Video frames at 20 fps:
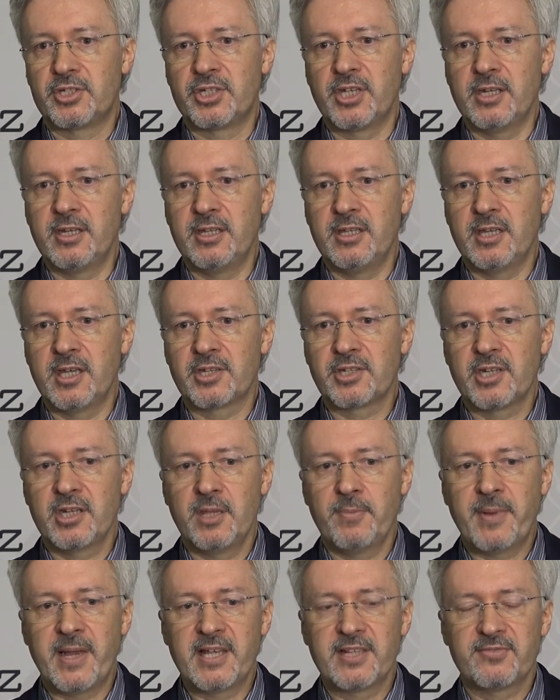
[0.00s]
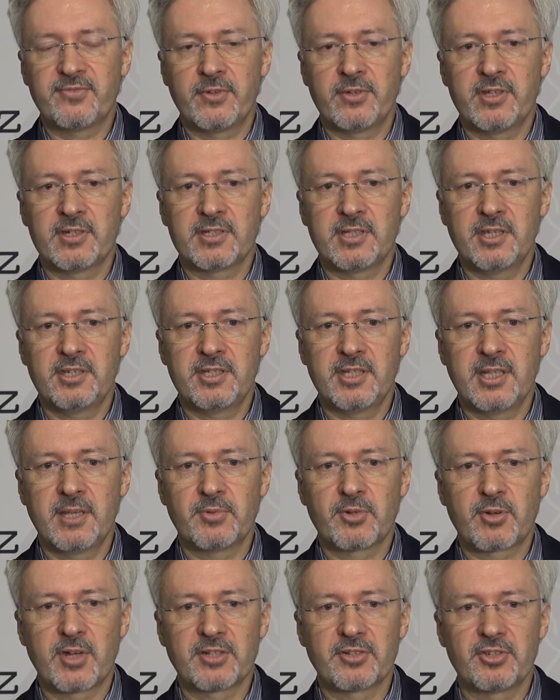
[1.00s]
Czyli jeżeli Państwo jesteście na
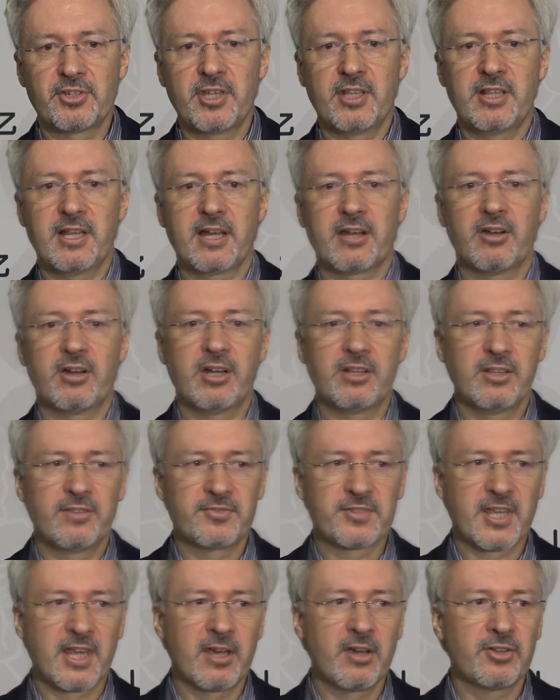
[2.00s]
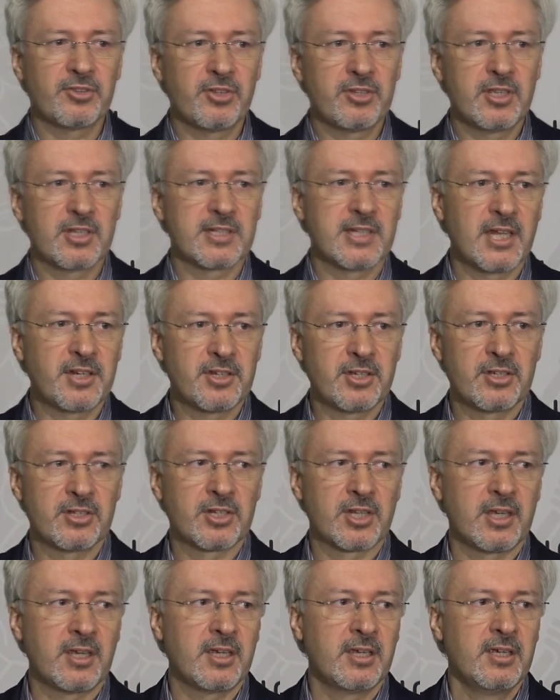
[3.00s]
przykład z osiedla Kochanowskiego, to nie znaczy,
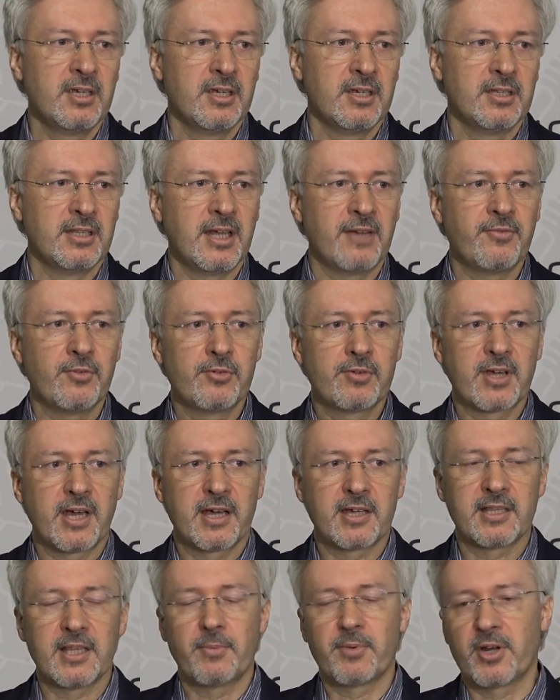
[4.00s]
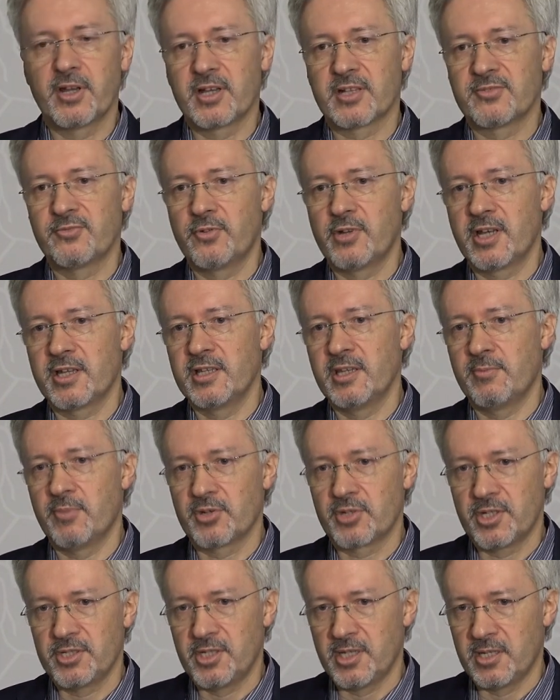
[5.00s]
że na wulkach, na projekt z wulek nie
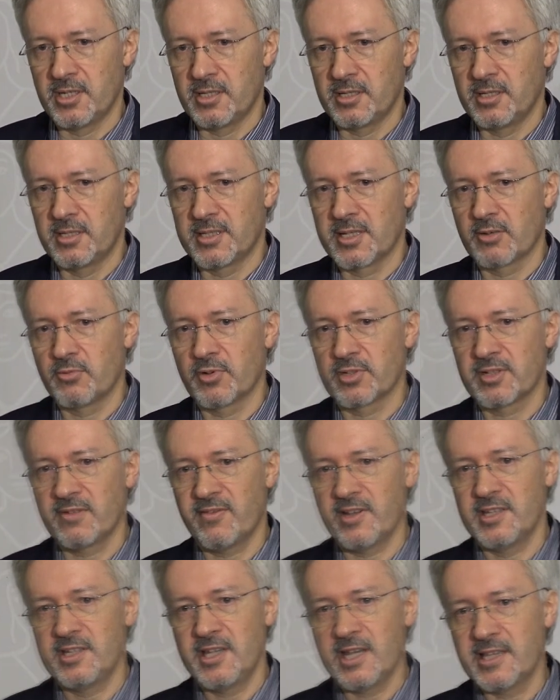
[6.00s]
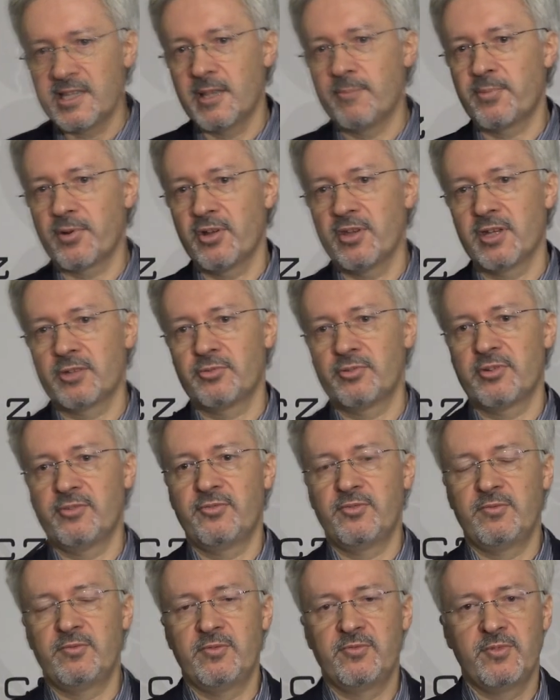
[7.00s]
możecie e, zagłosować. Jeden projekt, który
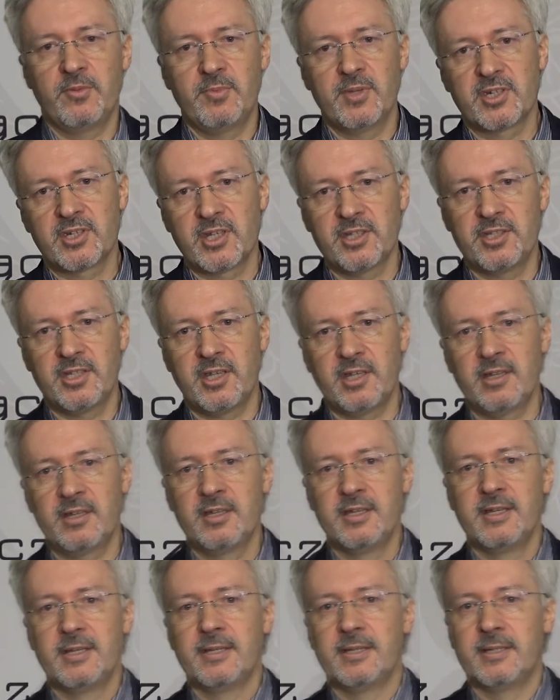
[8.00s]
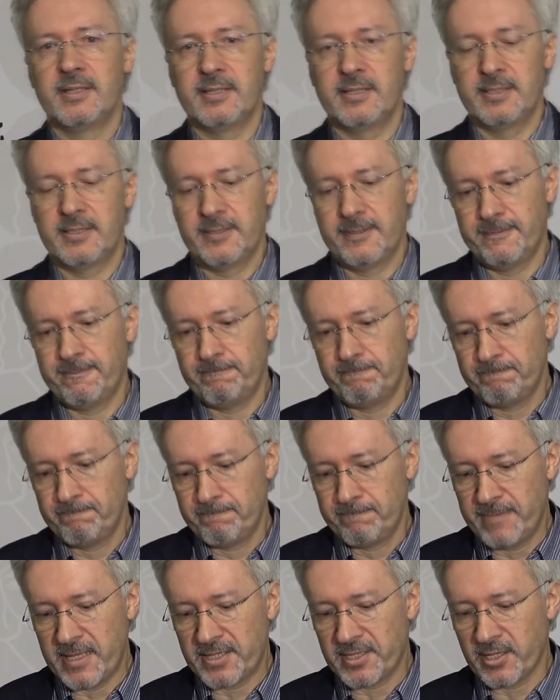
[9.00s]
wybierzecie, e,
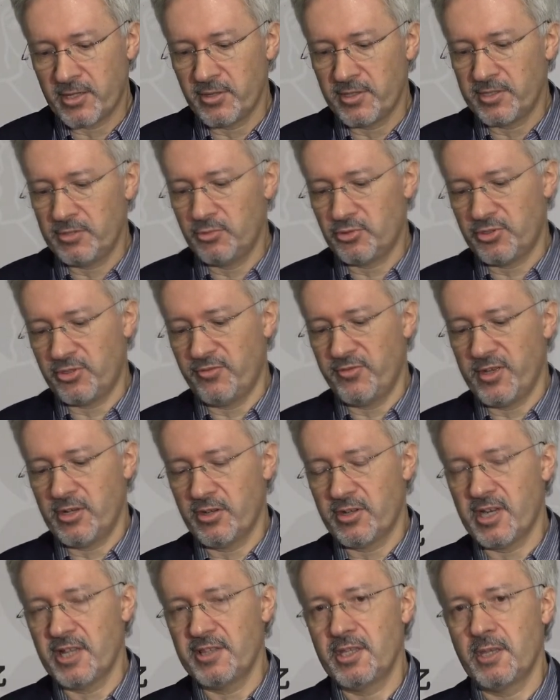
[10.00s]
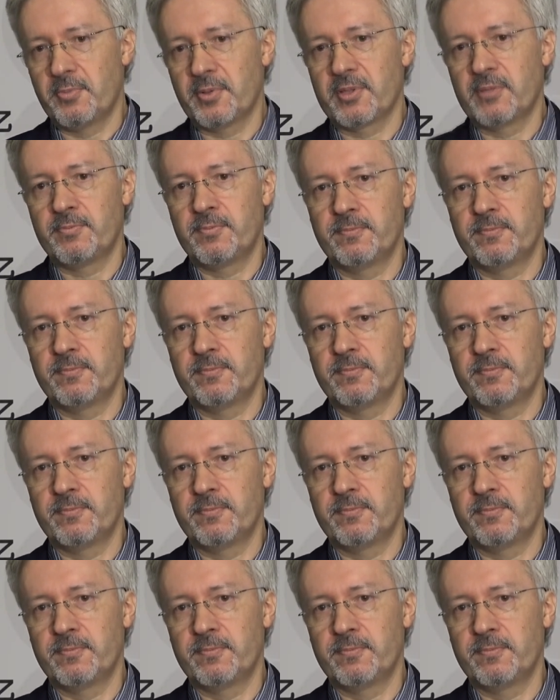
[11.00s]
dlatego już to wielokrotnie